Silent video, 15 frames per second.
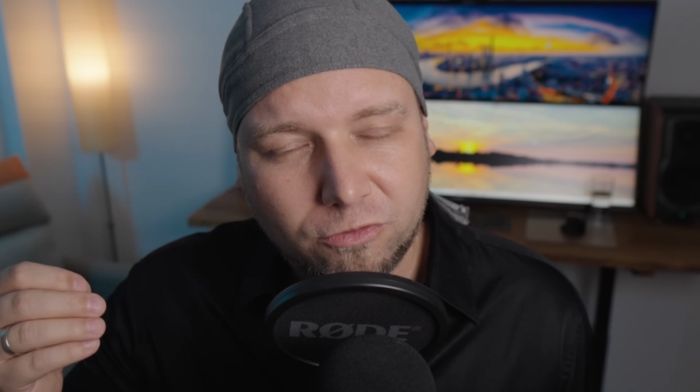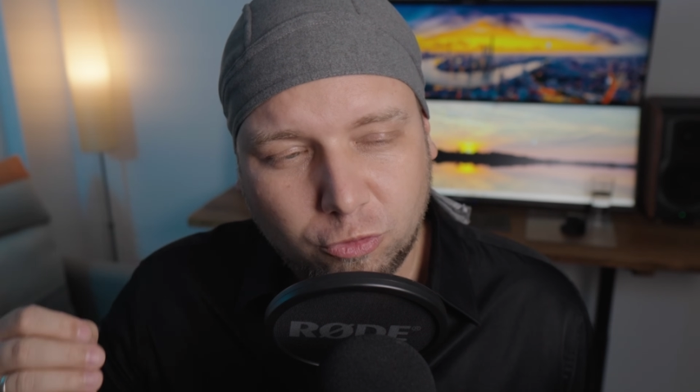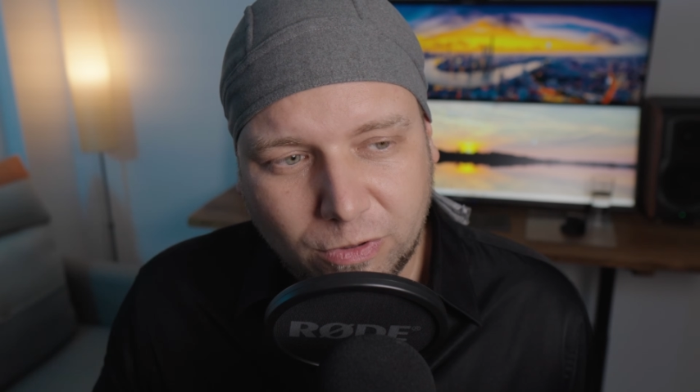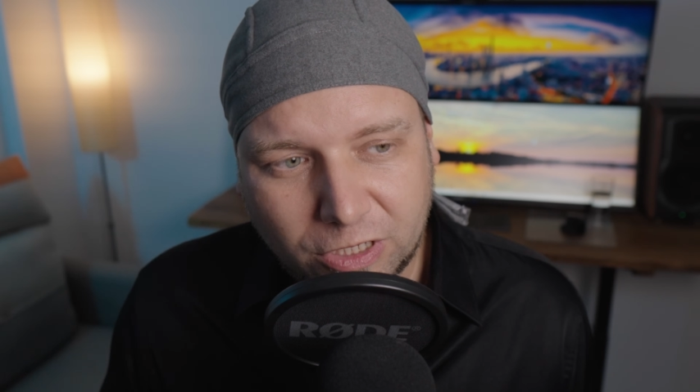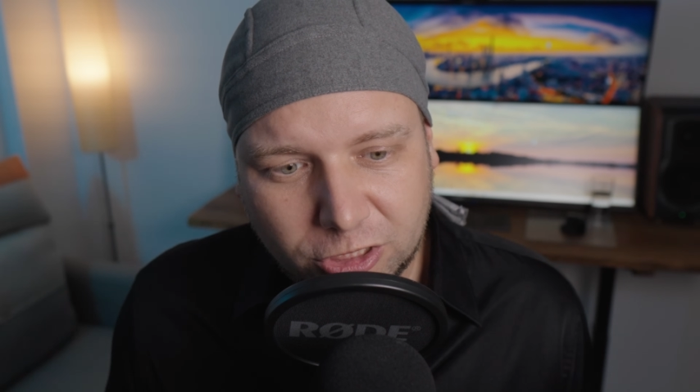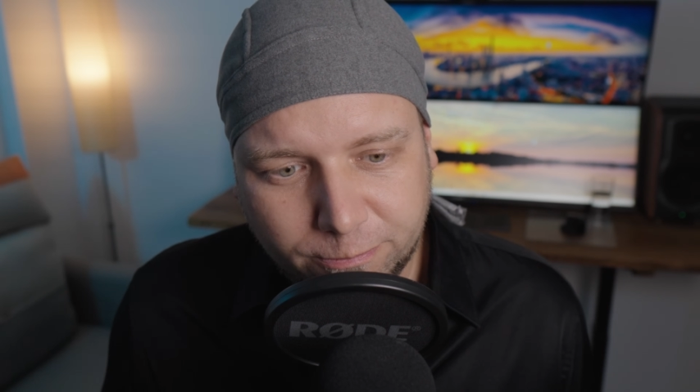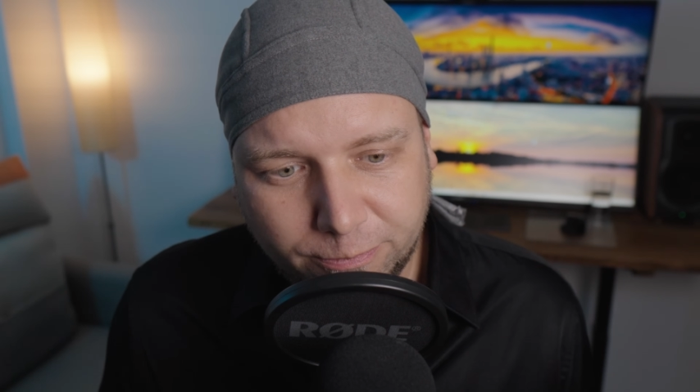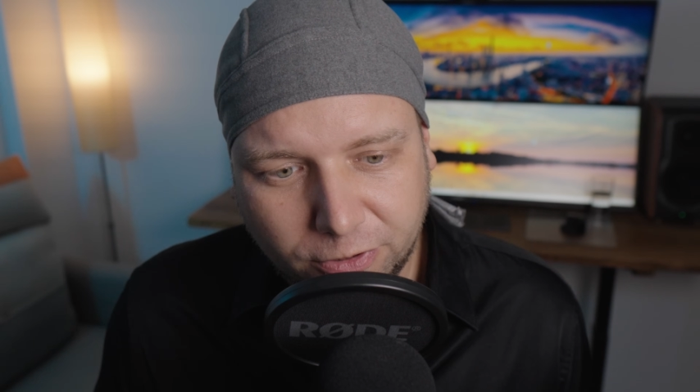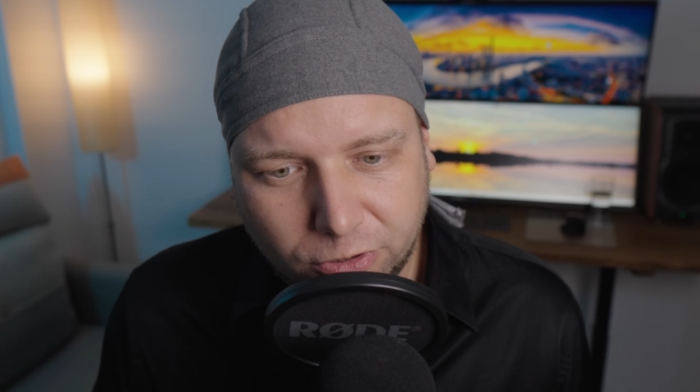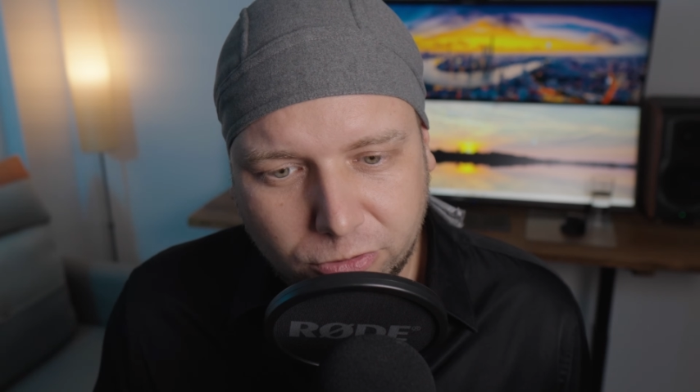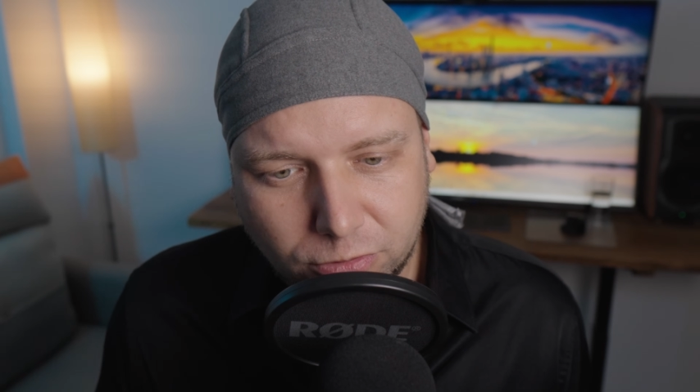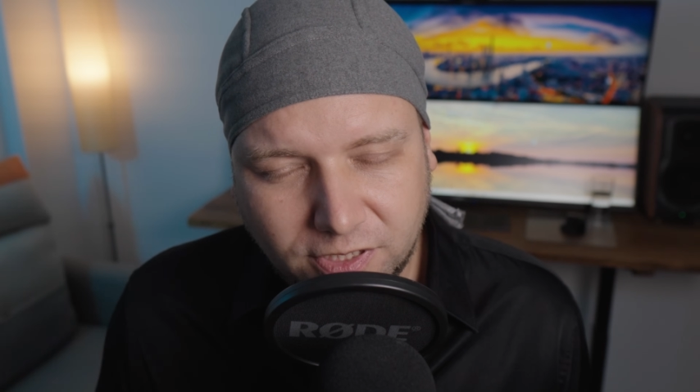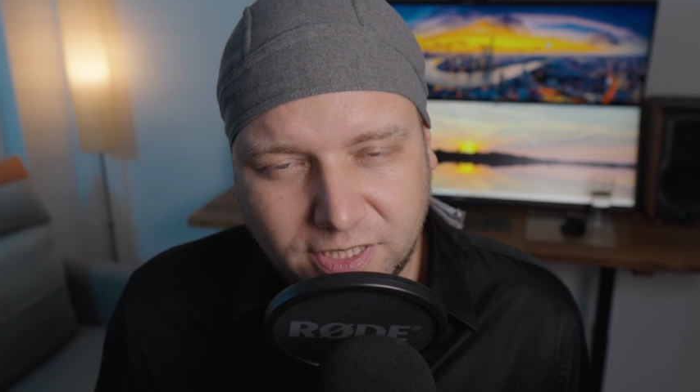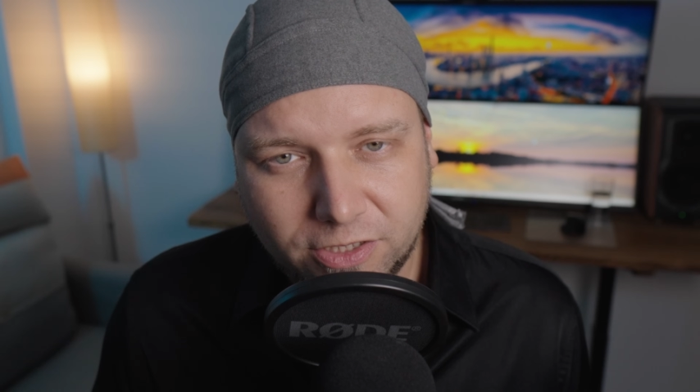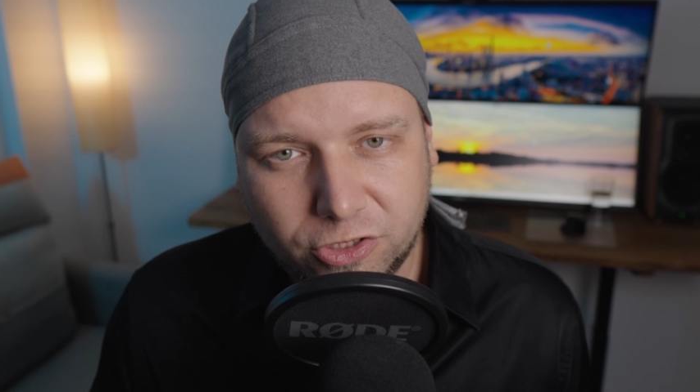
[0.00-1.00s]
tłumaczę
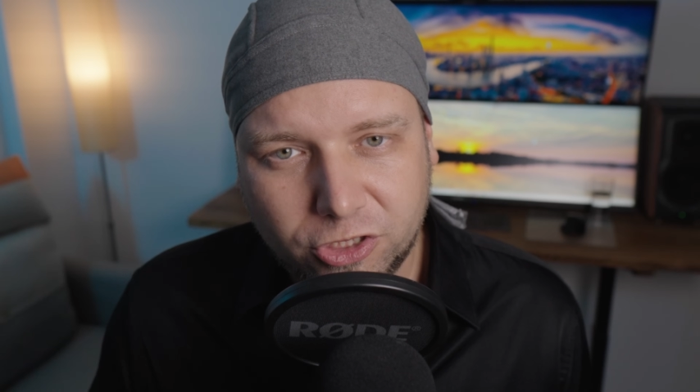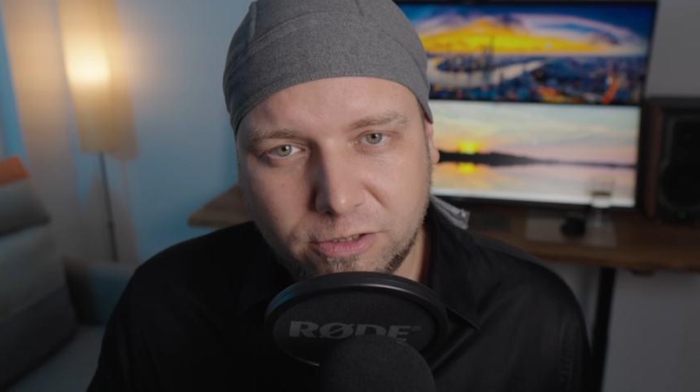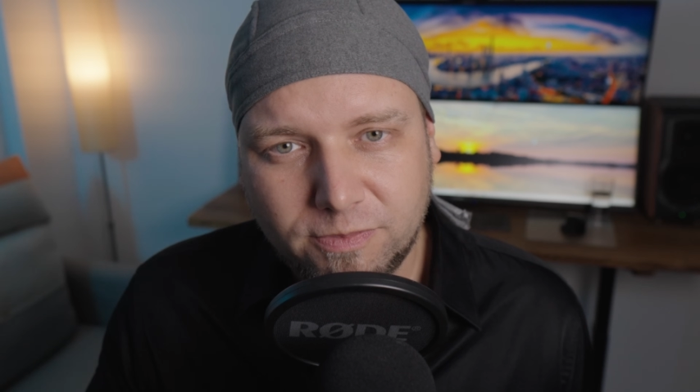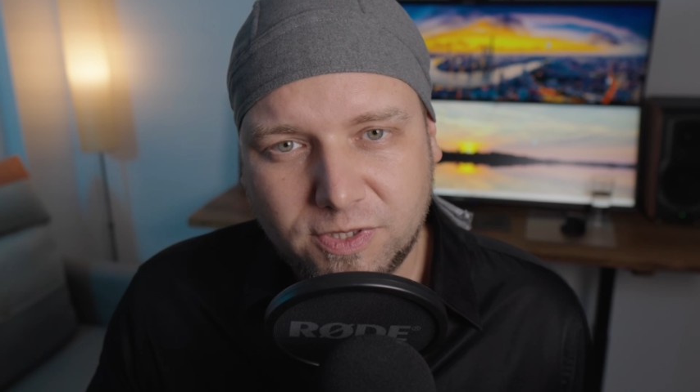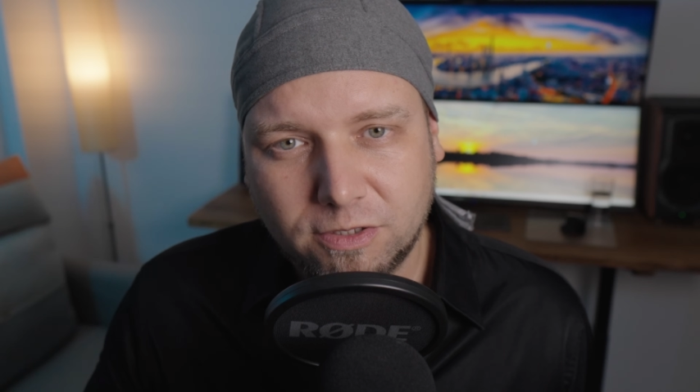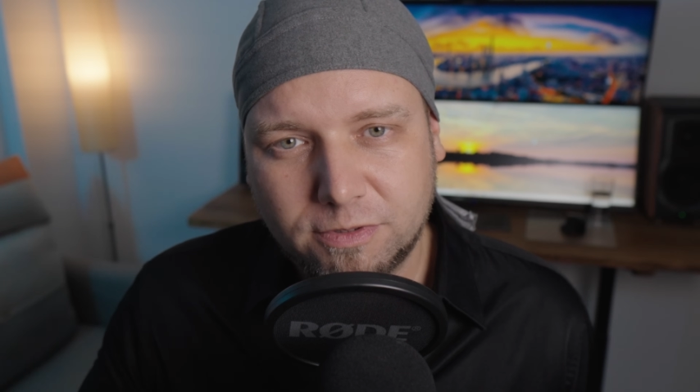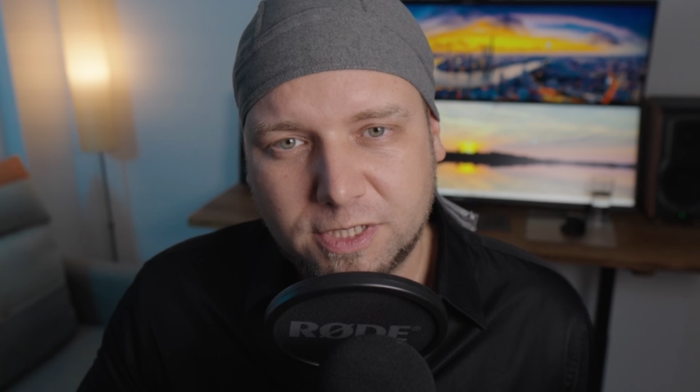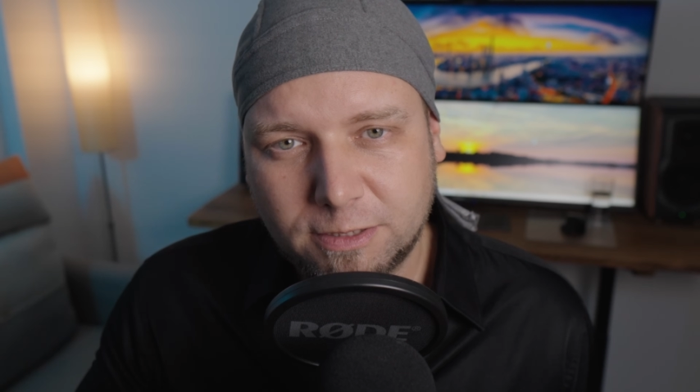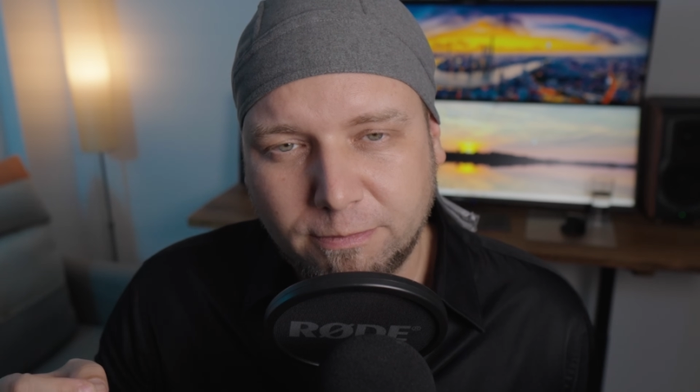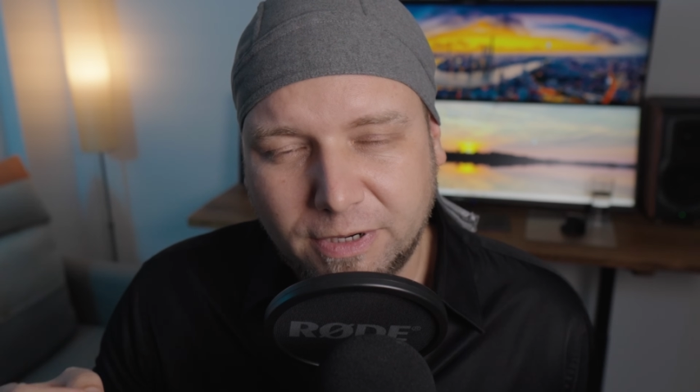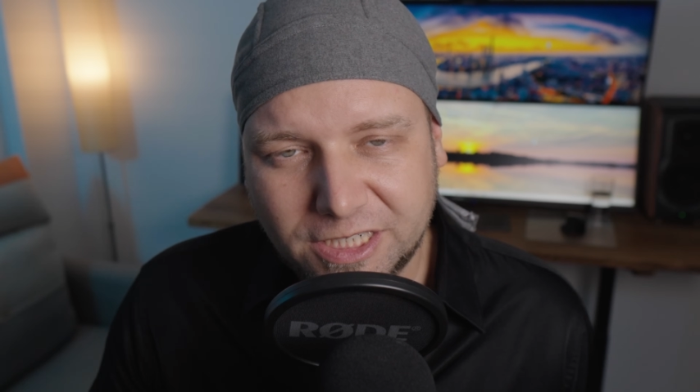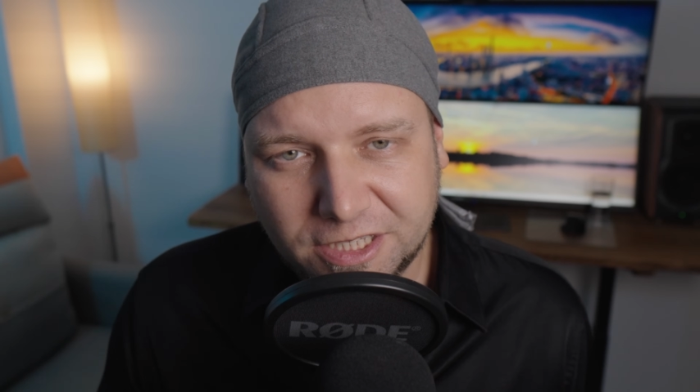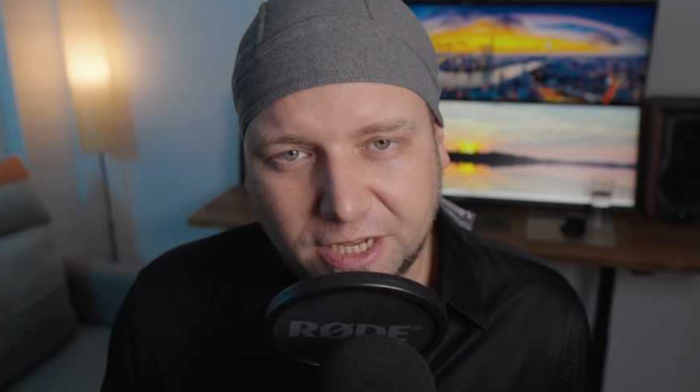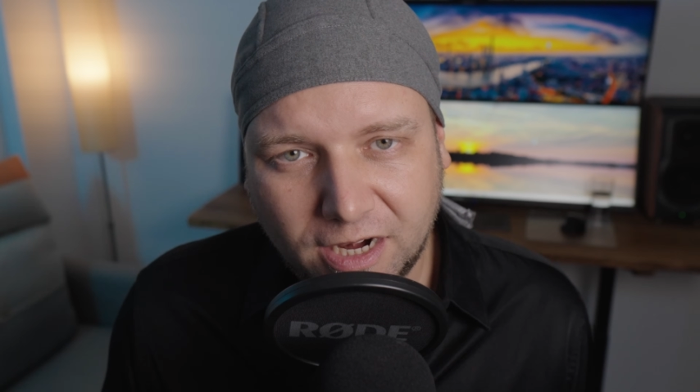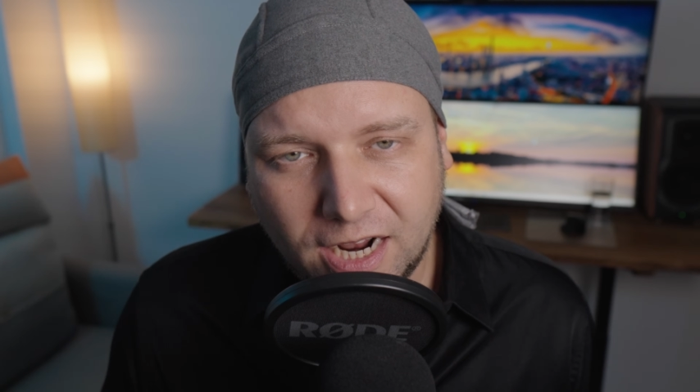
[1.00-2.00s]
pokrótce, czym są
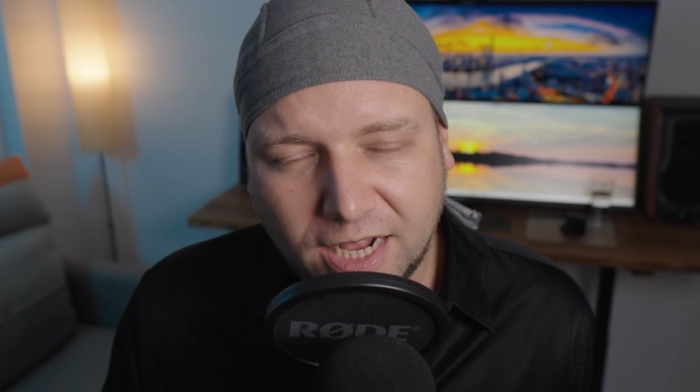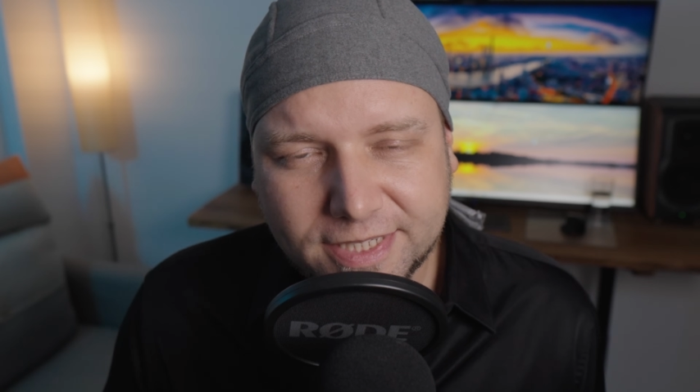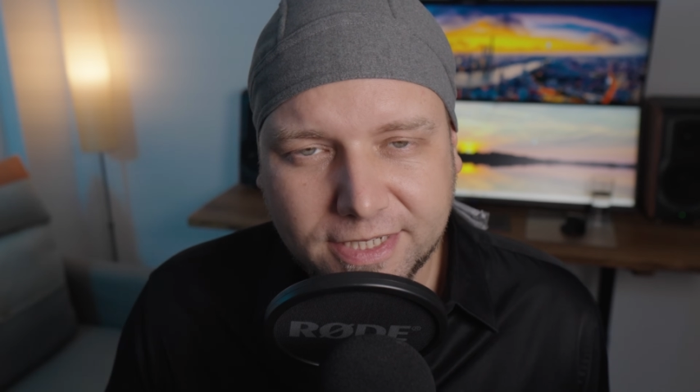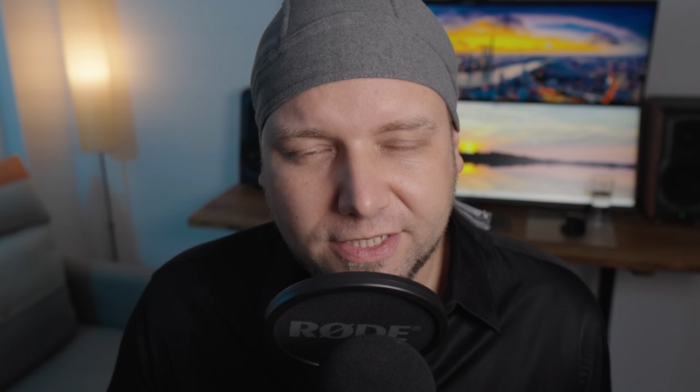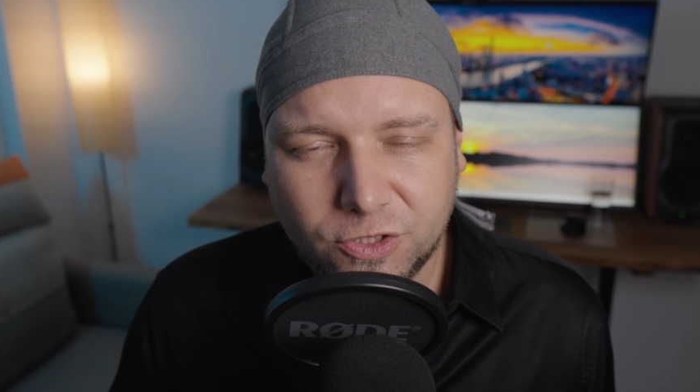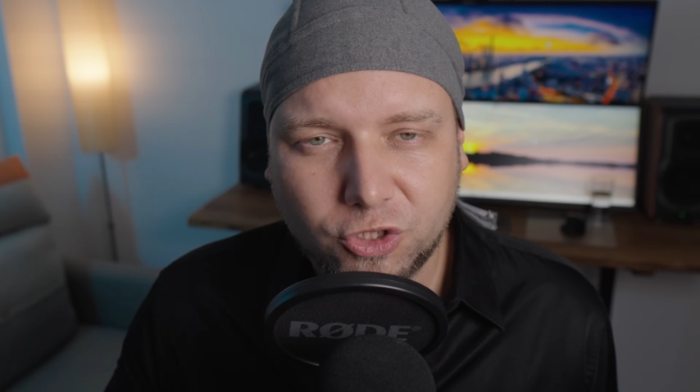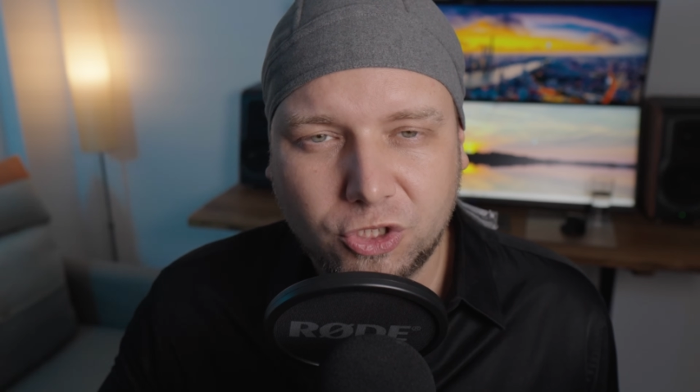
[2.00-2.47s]
smart glasses,